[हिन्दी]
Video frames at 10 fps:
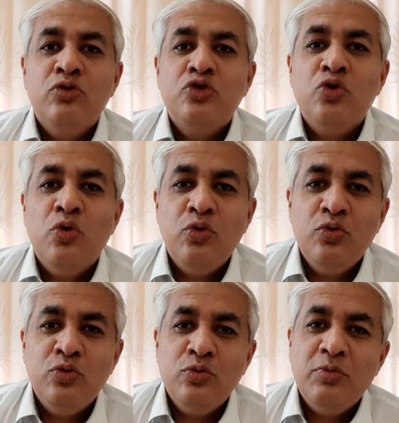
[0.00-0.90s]
सोनू
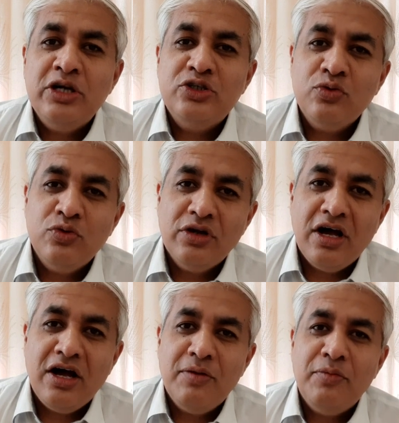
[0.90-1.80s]
माई सोना
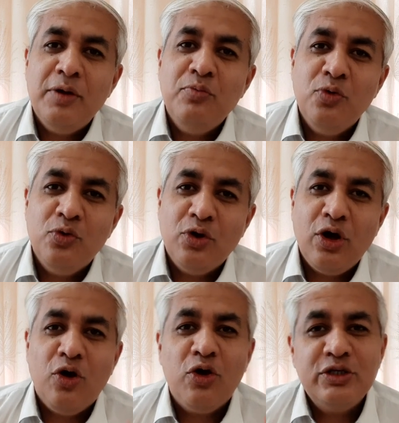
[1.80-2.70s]
माई मोना
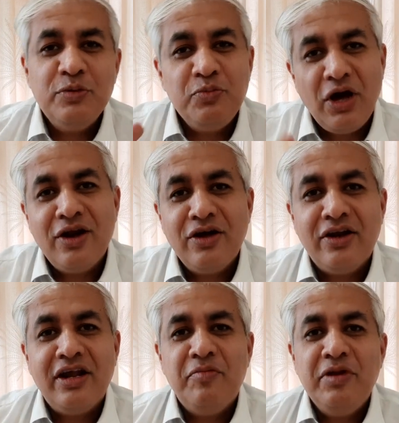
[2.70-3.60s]
और ऐसे प्यार कर
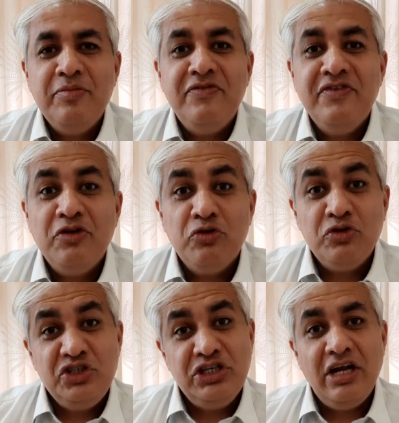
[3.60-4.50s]
रहा है अपनी बीवी को तो
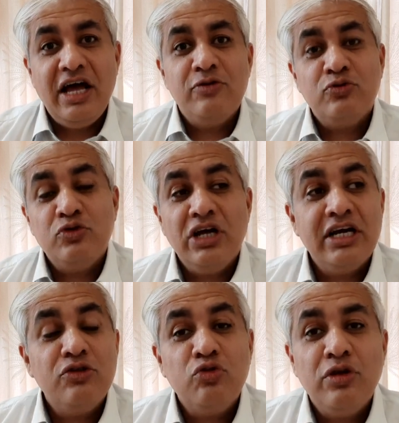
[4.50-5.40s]
चिड़ आए उसको
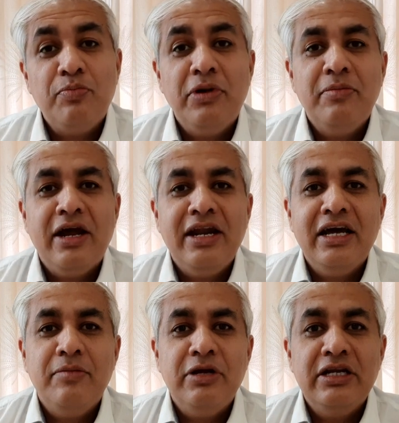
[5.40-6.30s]
जाके दो थप्पड़ मारने
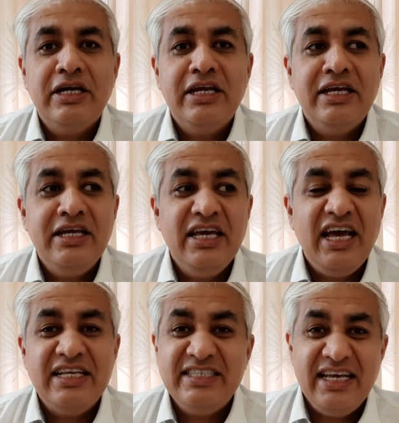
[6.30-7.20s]
का मन करे कि ये
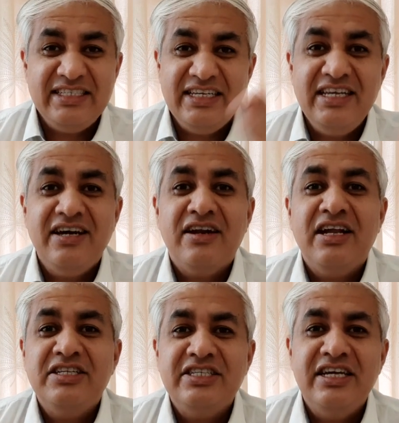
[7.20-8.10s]
ऐसे ऐसे नहीं करना
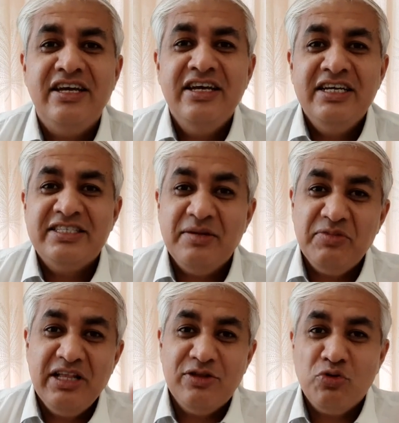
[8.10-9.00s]
चाहिए सब
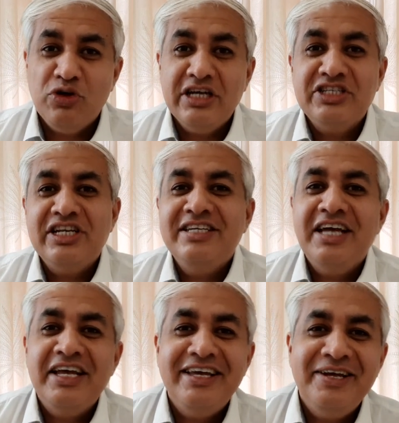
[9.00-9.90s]
दिल तोड़ के चली
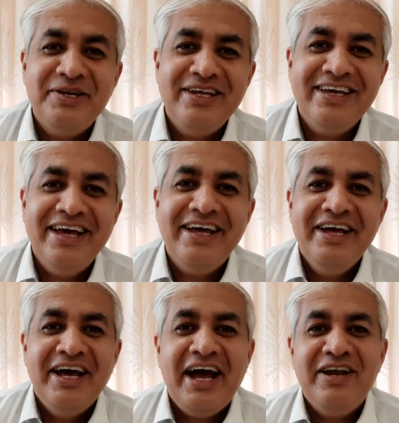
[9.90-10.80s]
जाएंगी ठीक है
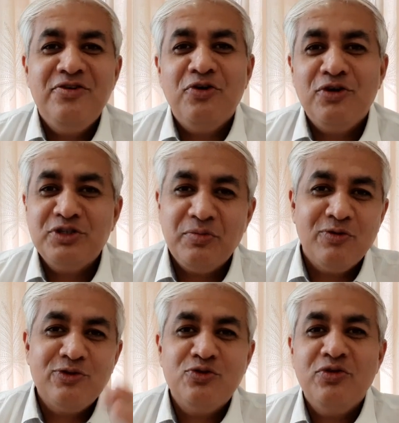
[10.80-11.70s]
एंड यू आर नॉट
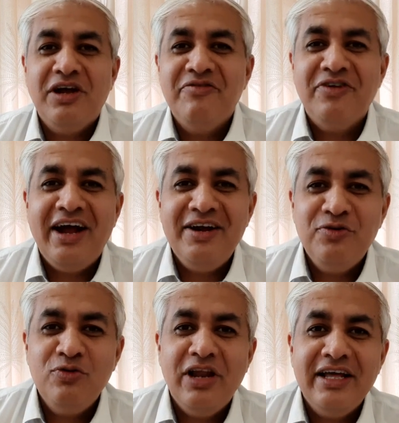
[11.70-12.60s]
सपोज टू लव एंड
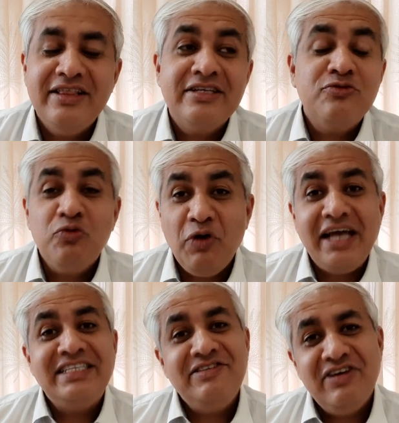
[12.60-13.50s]
डू लाइक दिस तो वो
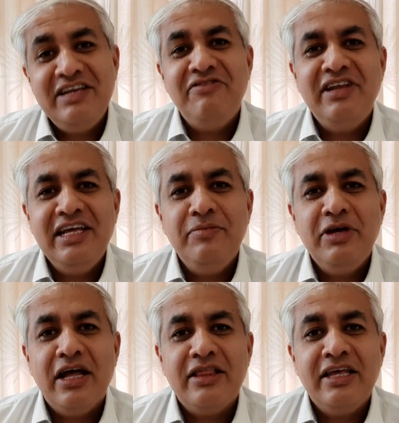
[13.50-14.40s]
ऐसी वाली फीलिंग
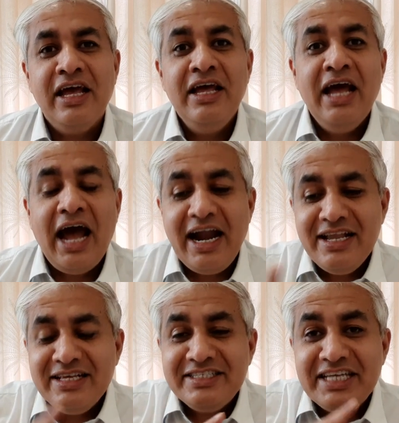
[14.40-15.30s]
भी आती है एंड
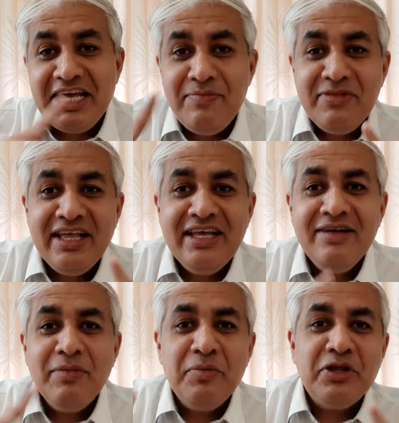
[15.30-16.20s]
द सेम थिंग
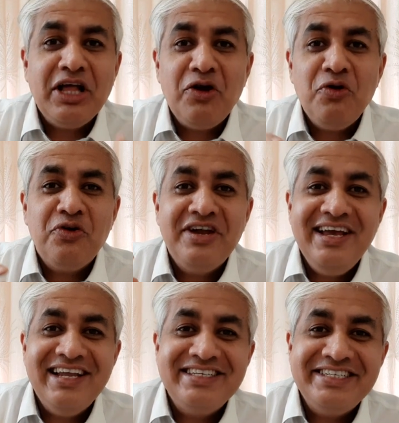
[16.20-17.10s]
मैं बता रहा हूँ
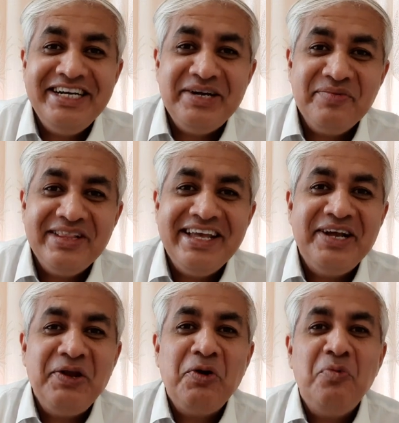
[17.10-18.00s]
रियल इस्टेट में
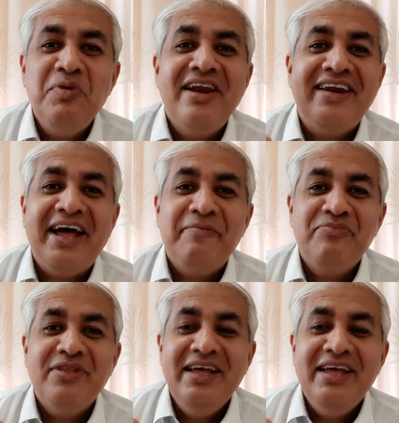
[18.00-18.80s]
देखने को मिल रहा है